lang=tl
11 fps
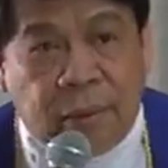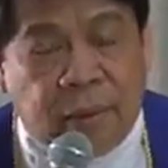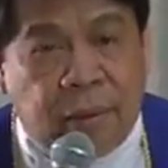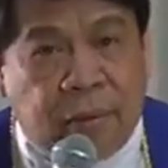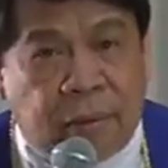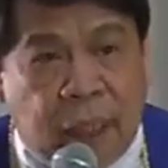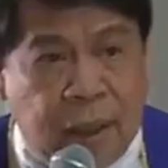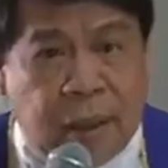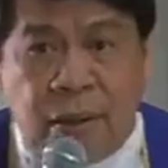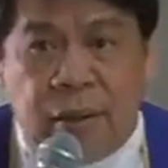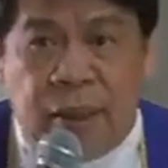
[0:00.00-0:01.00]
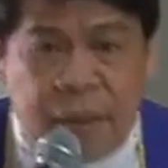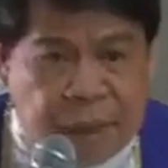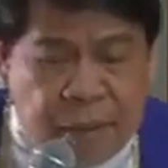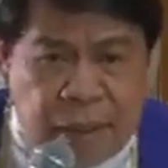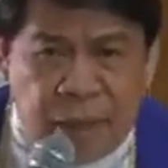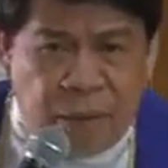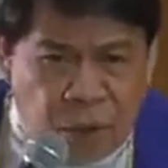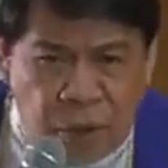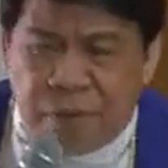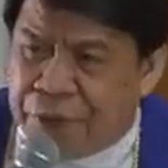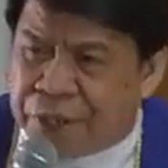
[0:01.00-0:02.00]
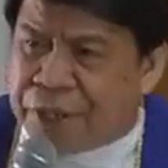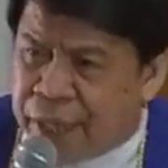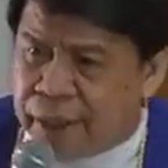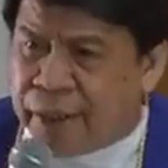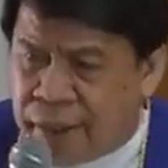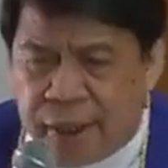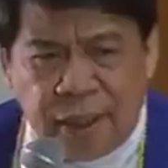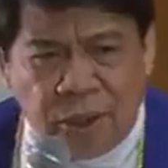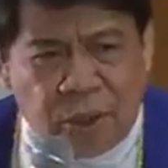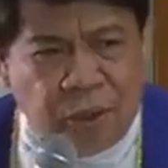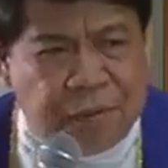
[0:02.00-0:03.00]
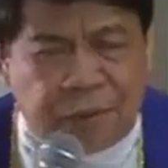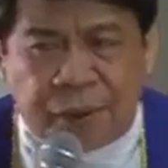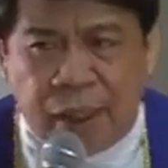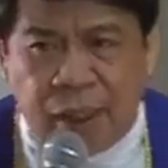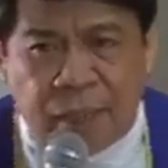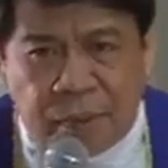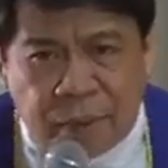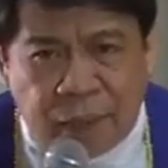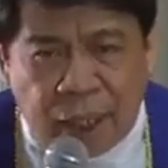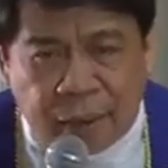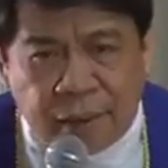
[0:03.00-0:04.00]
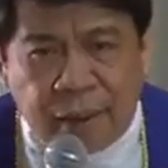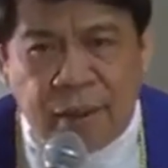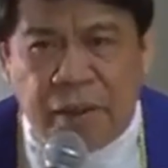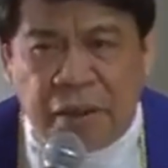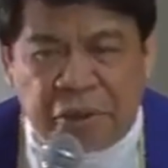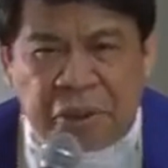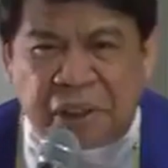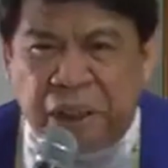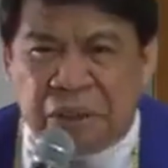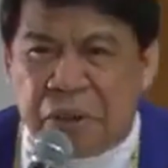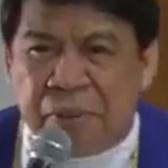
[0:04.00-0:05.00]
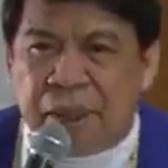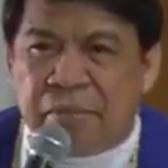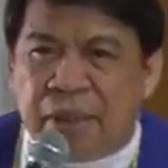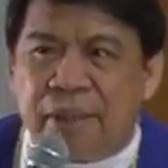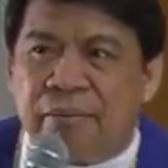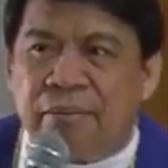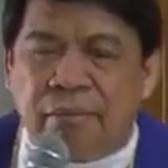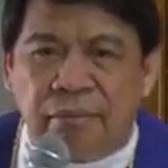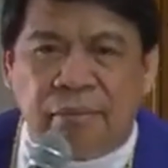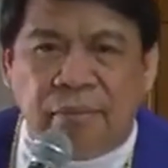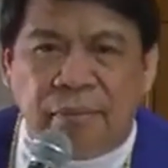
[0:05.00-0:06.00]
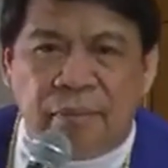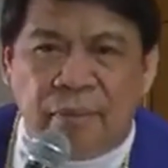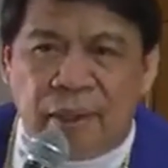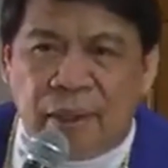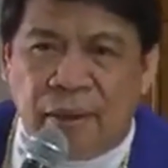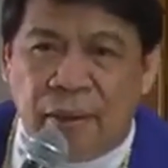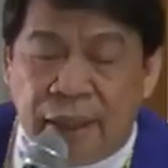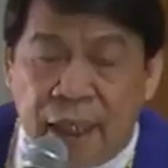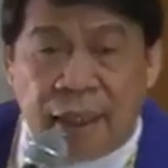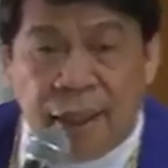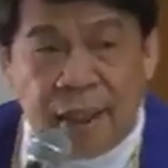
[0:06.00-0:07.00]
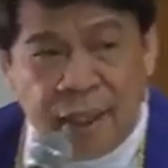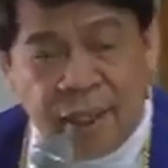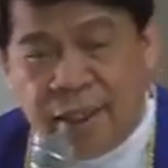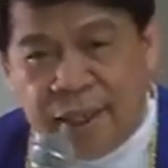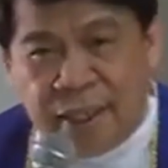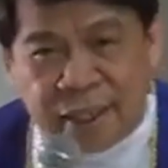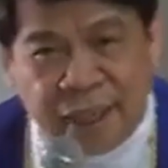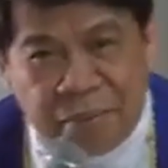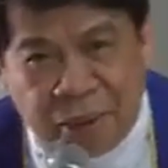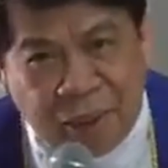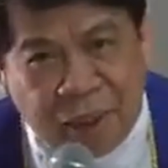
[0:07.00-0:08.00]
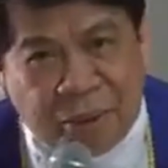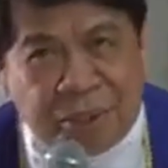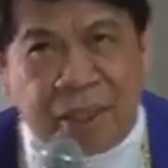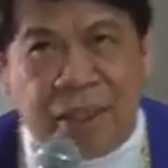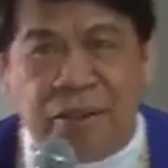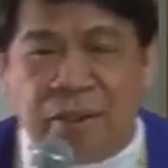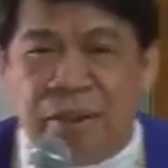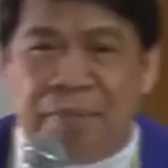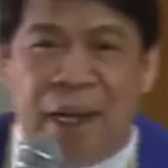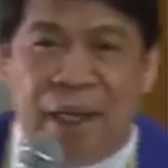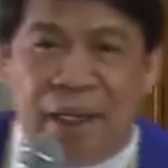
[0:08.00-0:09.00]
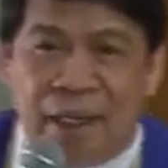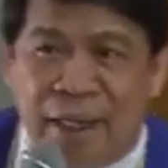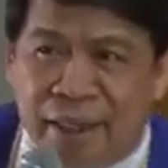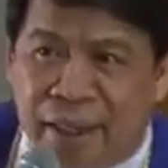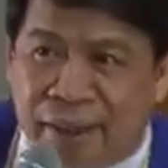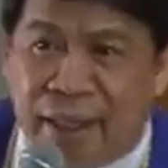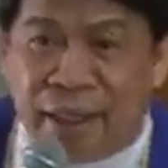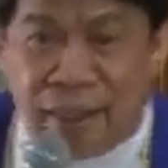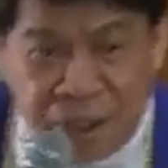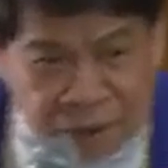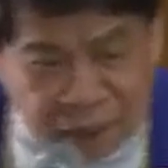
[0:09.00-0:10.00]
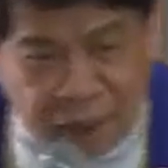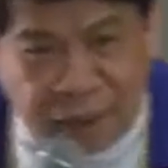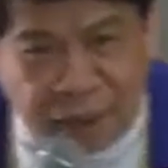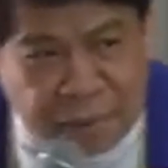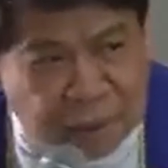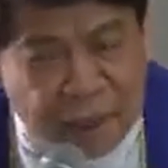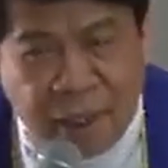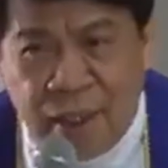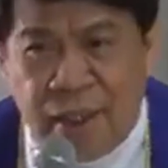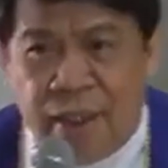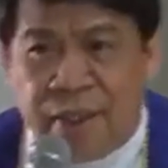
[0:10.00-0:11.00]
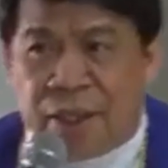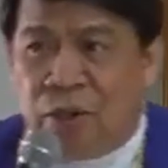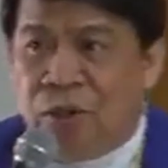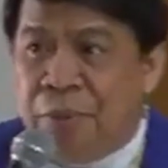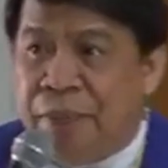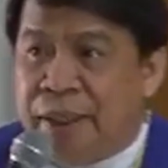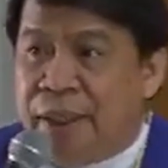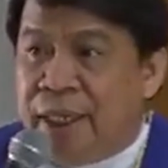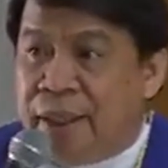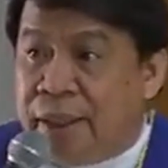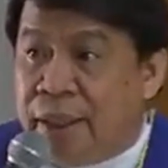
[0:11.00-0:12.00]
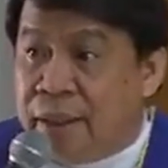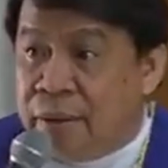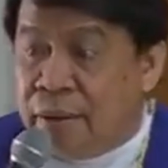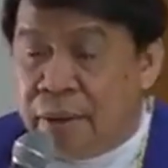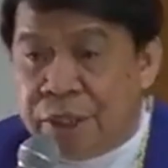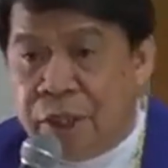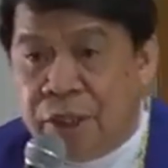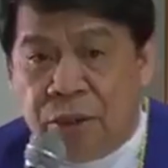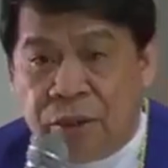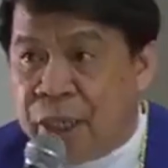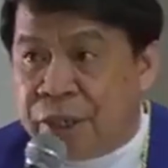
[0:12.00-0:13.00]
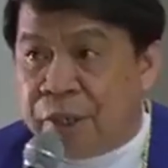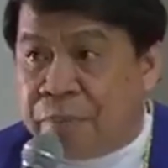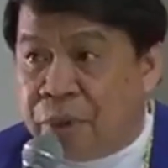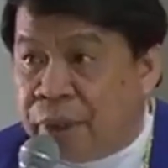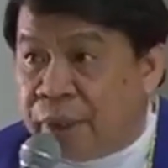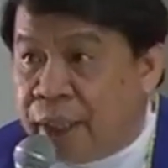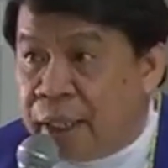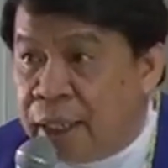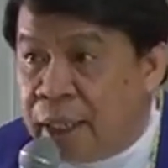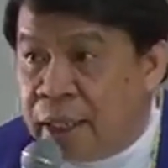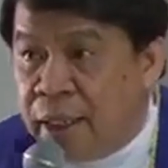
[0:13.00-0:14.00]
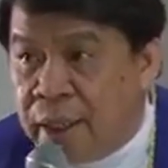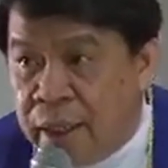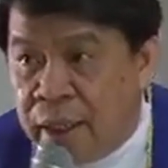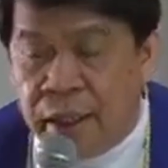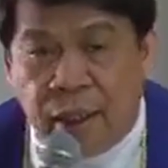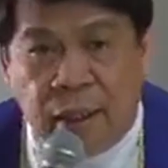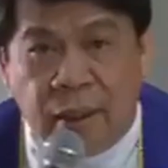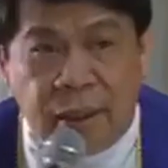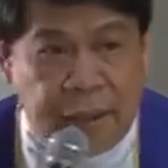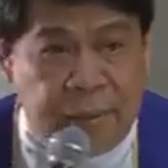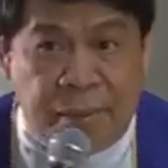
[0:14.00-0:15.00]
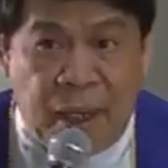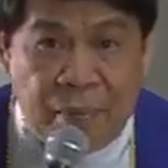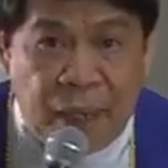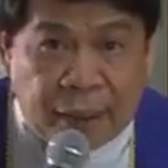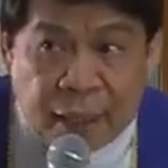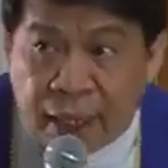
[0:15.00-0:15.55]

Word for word: Talagang ibig sabihin, all for charity, all for the love of God, total commitment. Oh, yeah. Eh, isasabi ko lang sa inyo, pahalagahan natin yan. Ngayon, kita mo, sa COVID-19, oh, sino ang nasa fronte? Oh, di ba, mga madre?